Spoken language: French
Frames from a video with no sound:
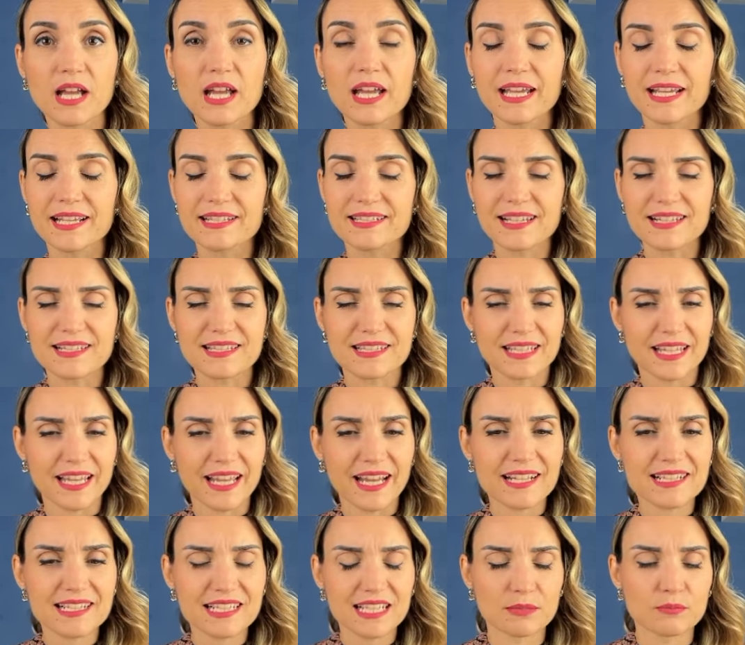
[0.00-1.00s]
Et ça, c'est
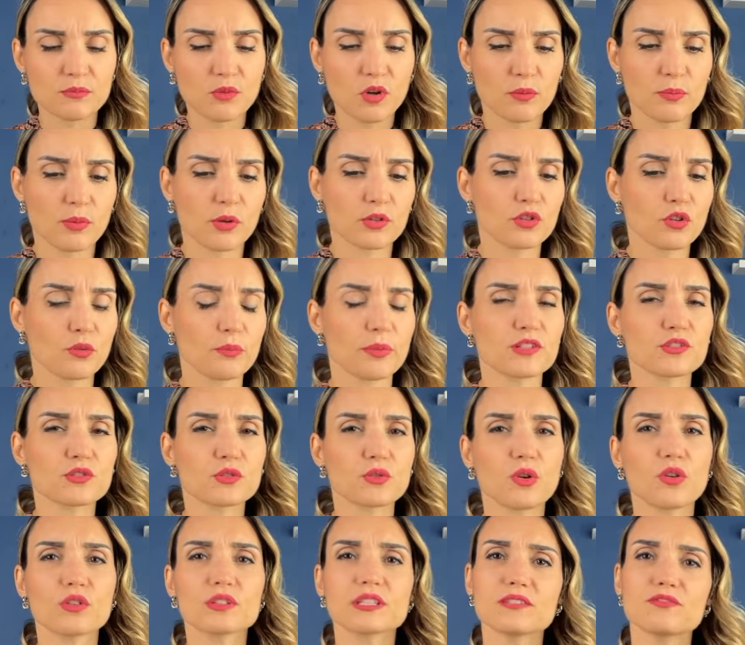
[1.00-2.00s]
extrêmement important parce
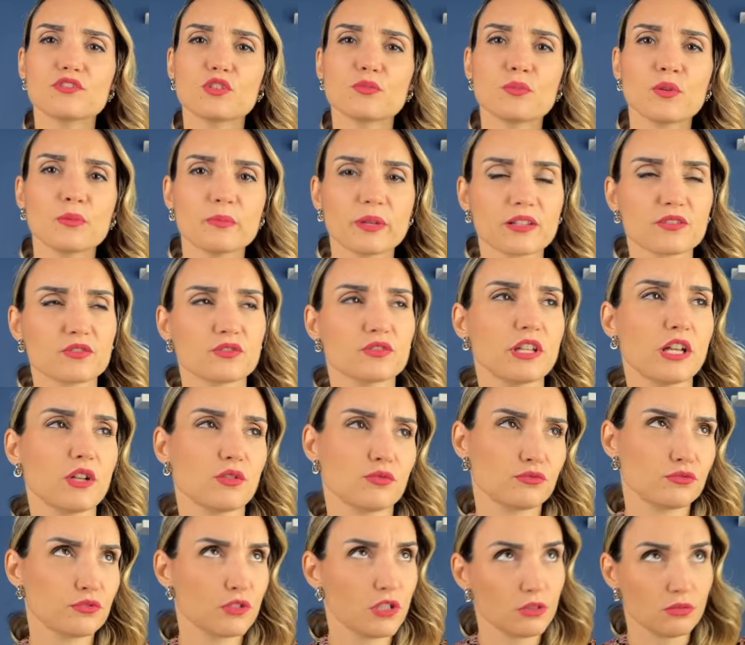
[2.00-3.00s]
qu'en développement personnel, on
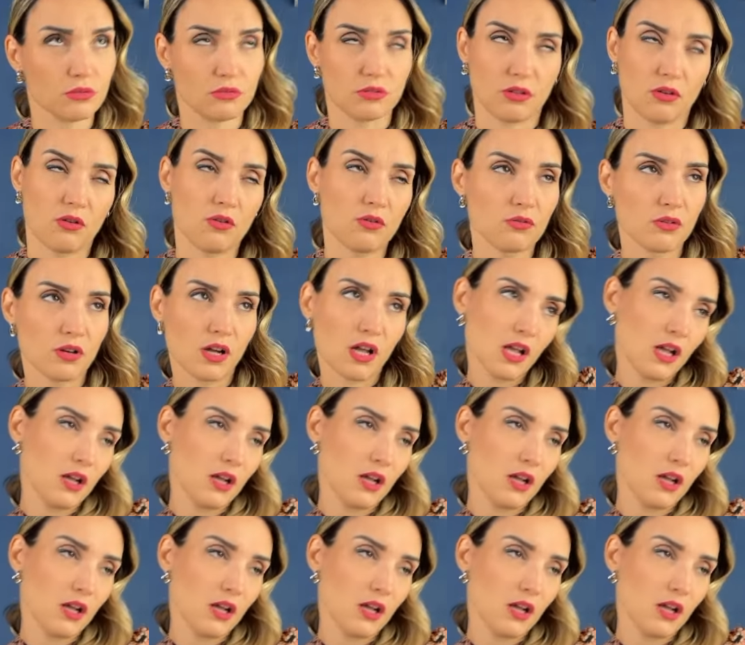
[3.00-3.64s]
vous dit tout le temps,